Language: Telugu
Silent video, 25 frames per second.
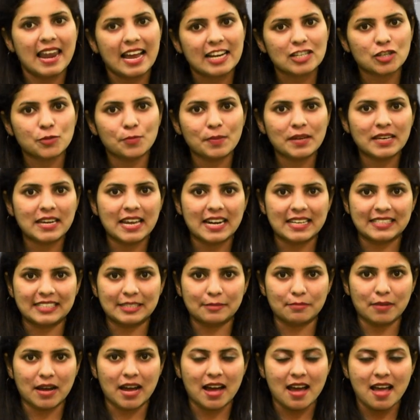లక్ష్మీ
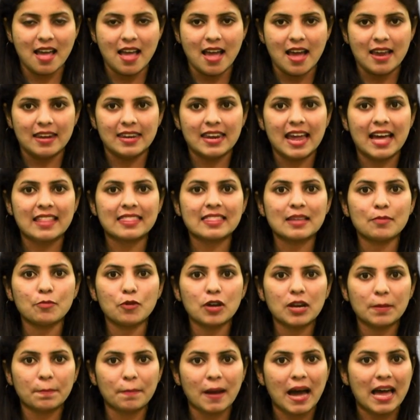నరసింహ
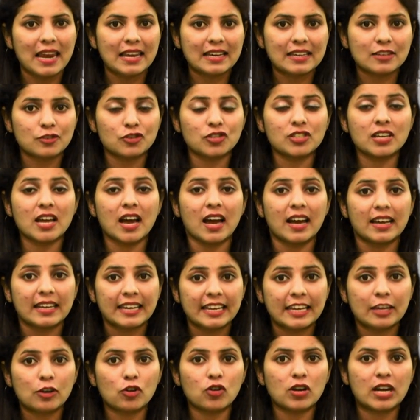నందమూరి బాలకృష్ణ
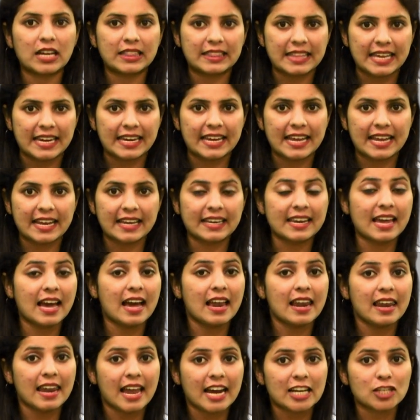హీరోగా తెరకెక్కిన
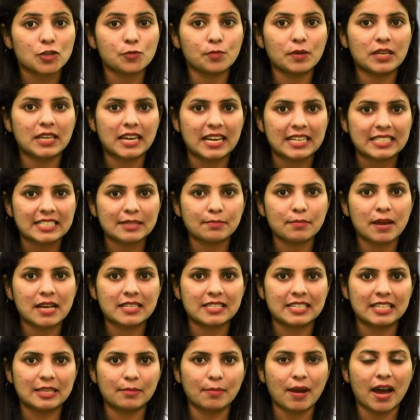లక్ష్మీ నరసింహ
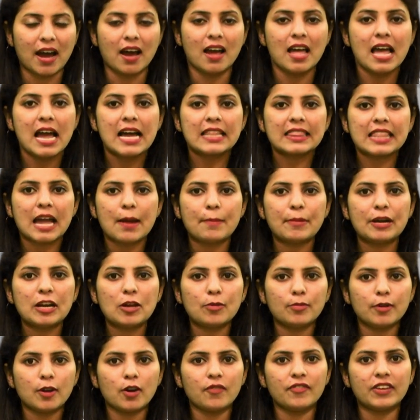సినిమా
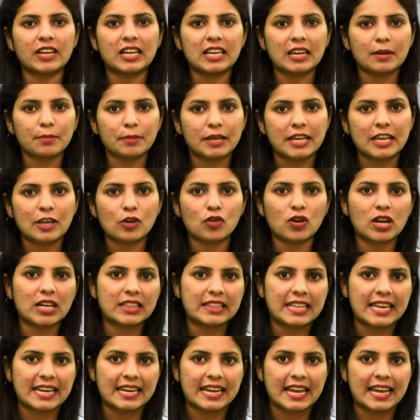తమిళంలో విక్రమ్ హీరోగా
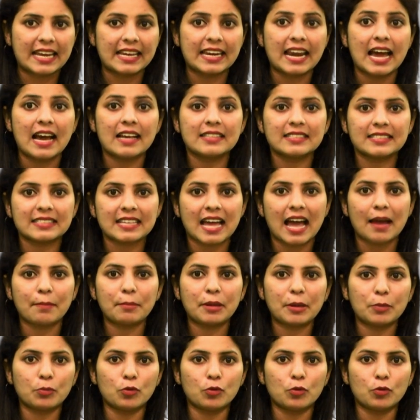తెరకెక్కిన సామి